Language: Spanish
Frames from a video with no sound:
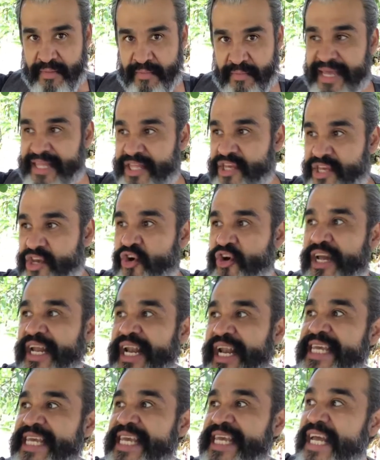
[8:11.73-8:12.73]
medio
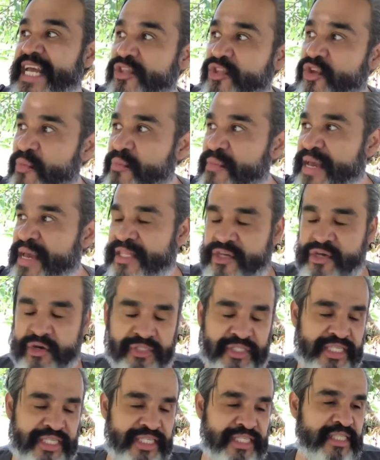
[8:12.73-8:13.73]
creyendo,
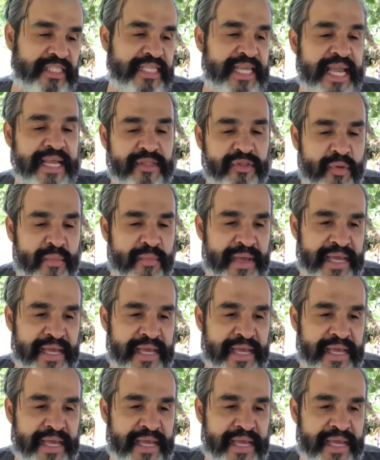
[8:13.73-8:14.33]
medio sintiendo,